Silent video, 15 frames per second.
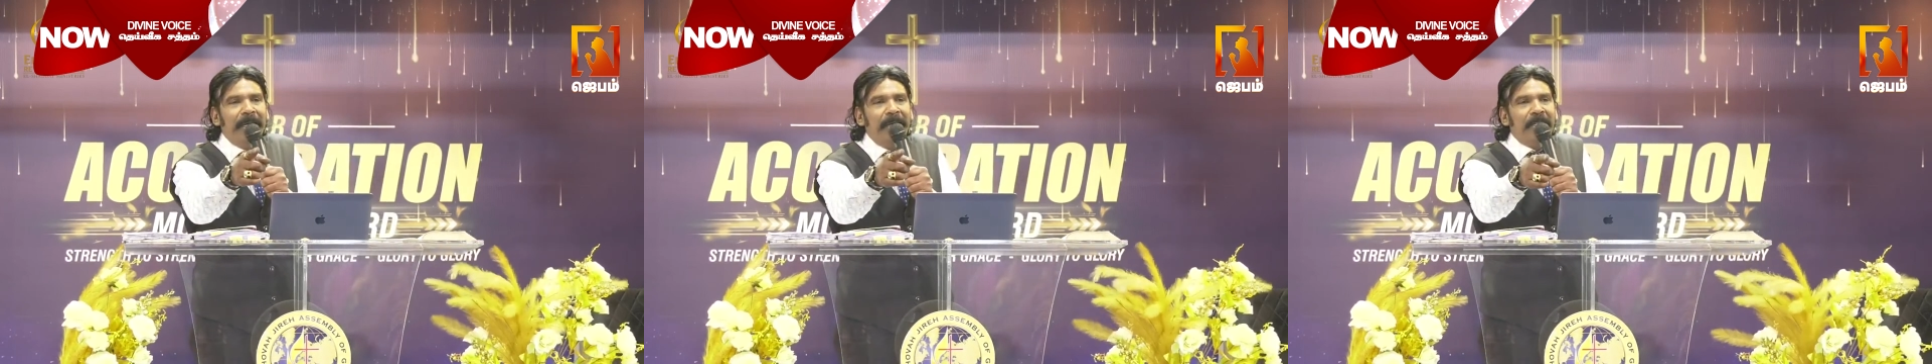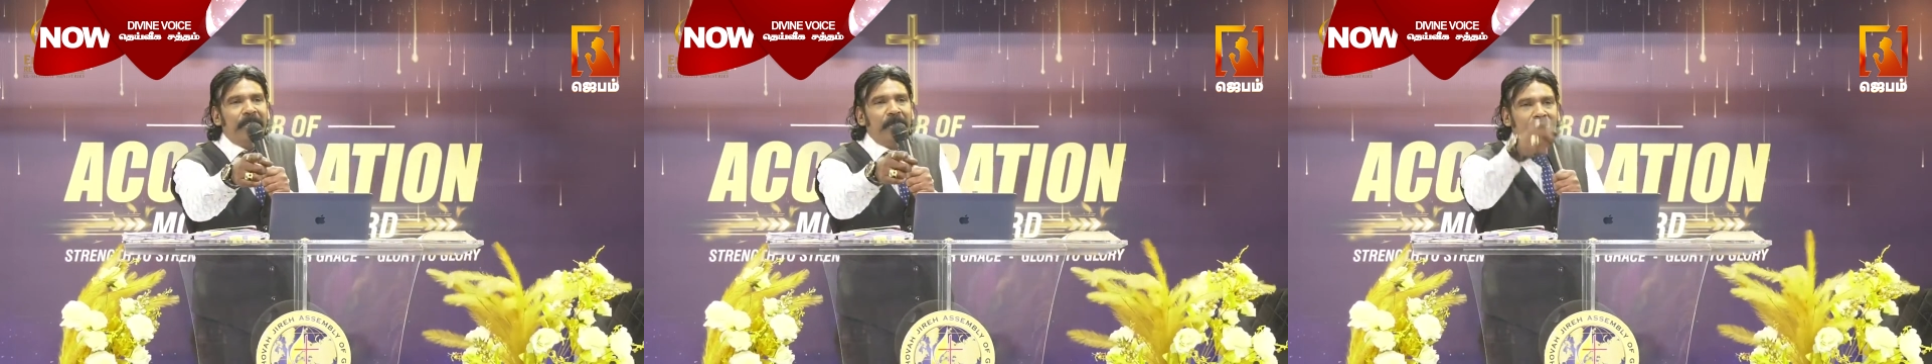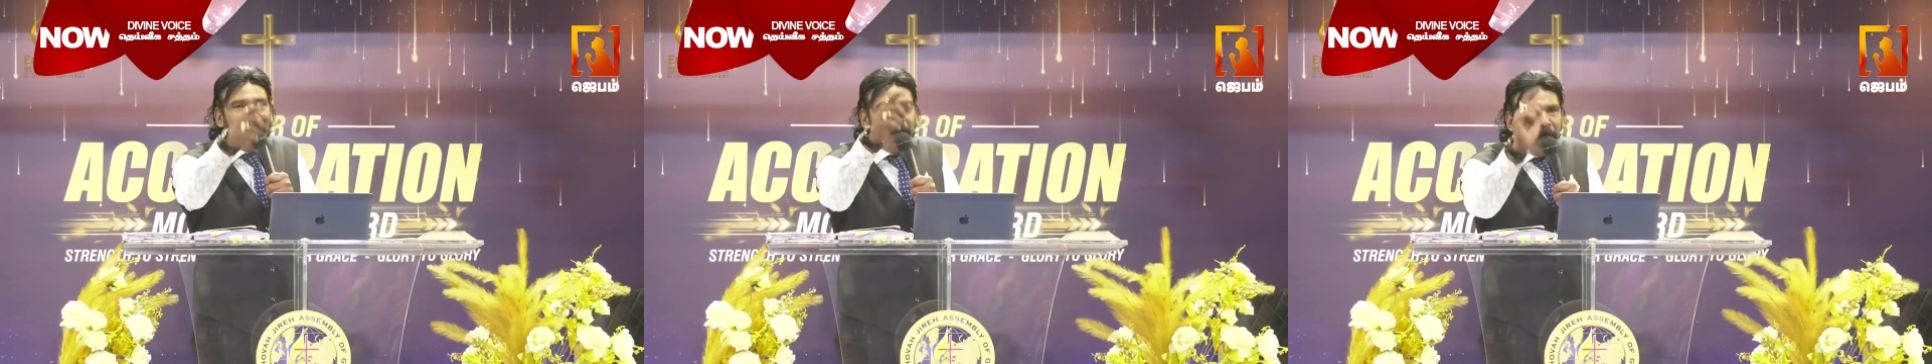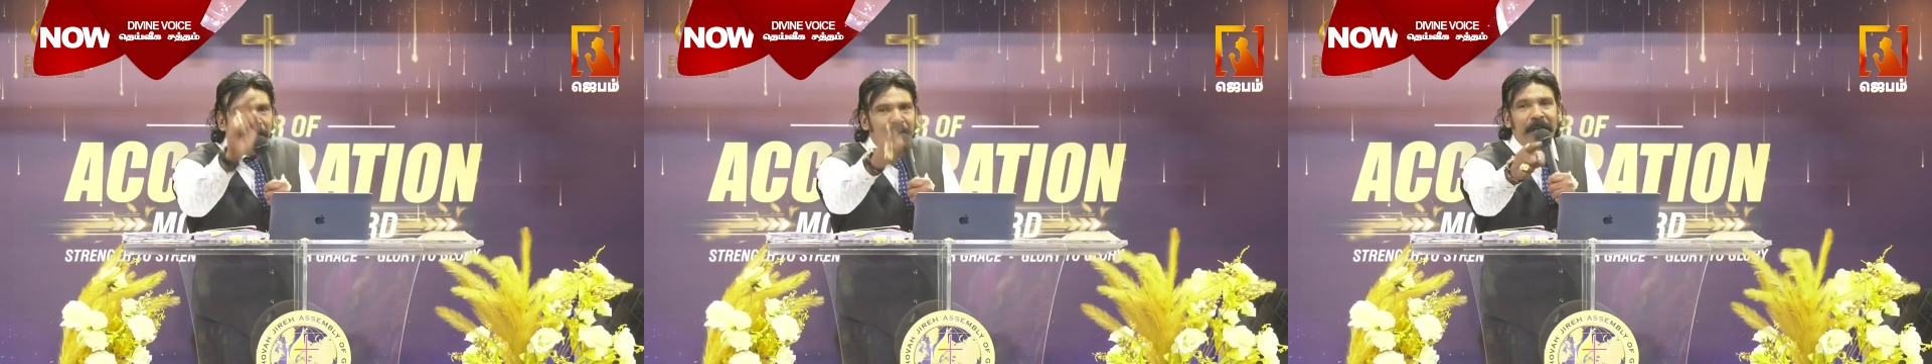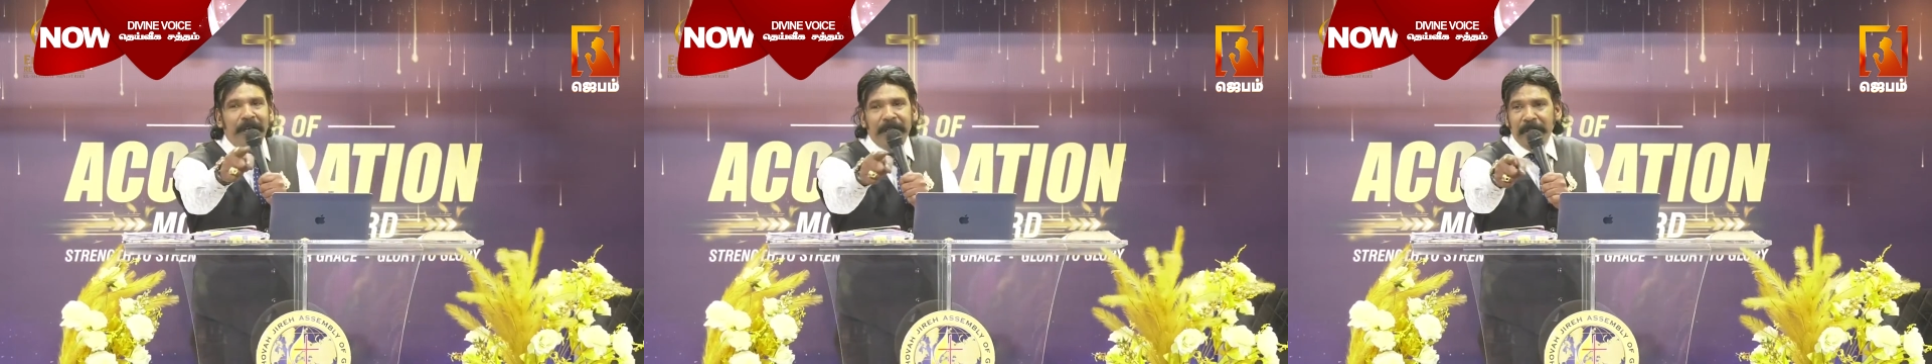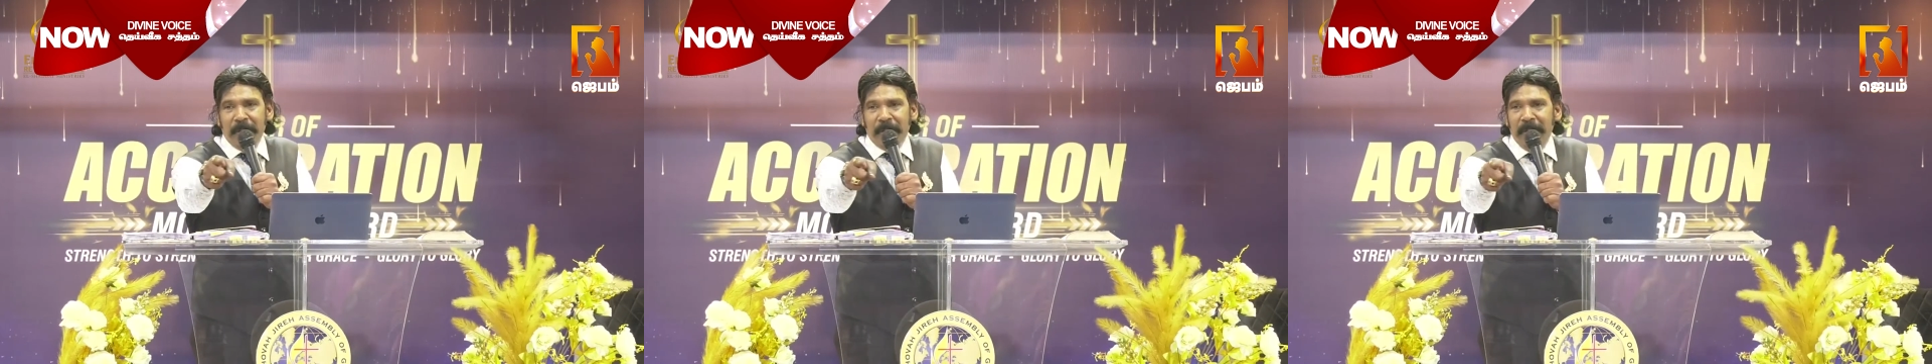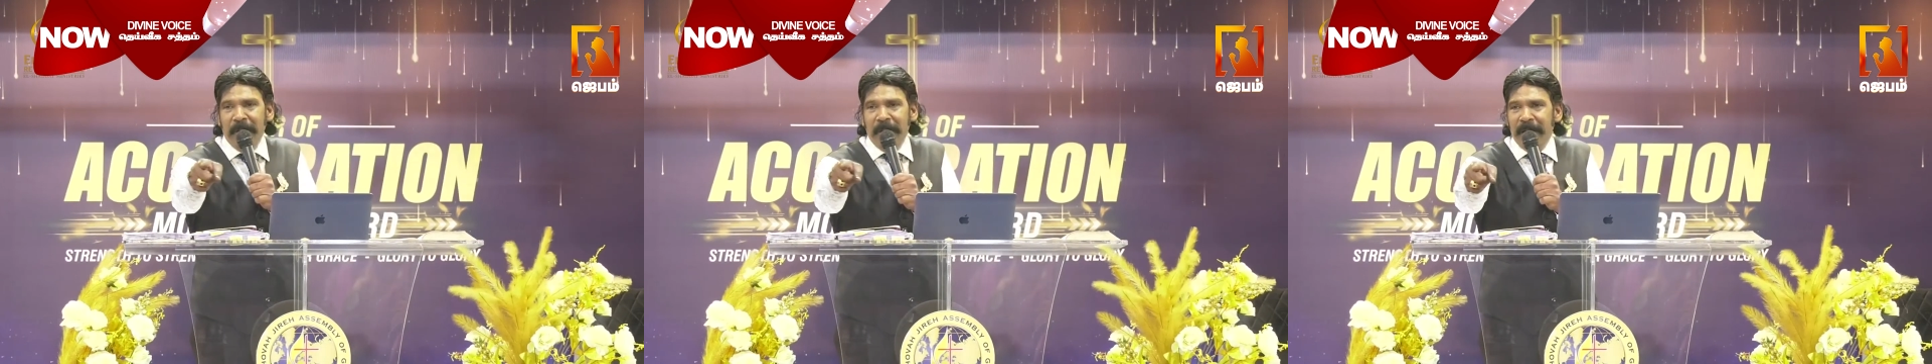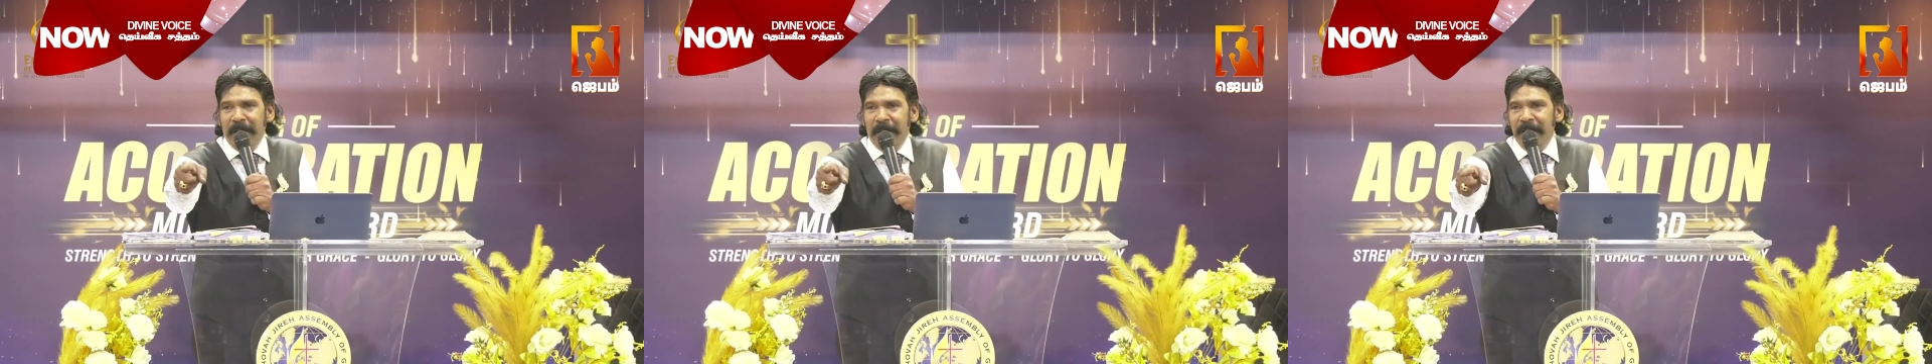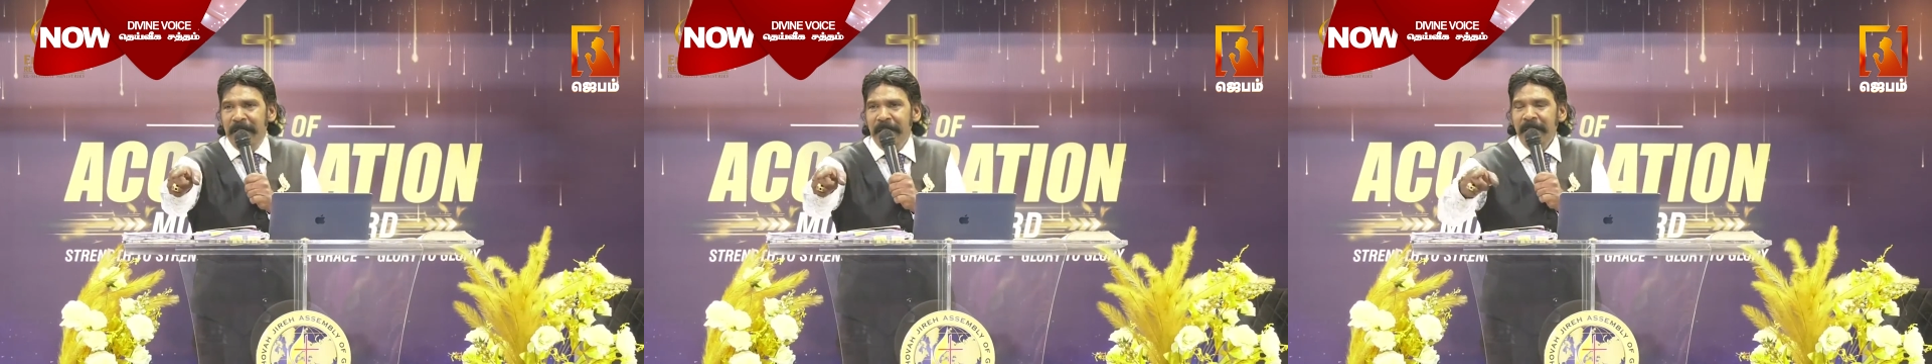என்று சொல்லி எப்பொழுதும் அறிந்து கொள்ளுங்கள்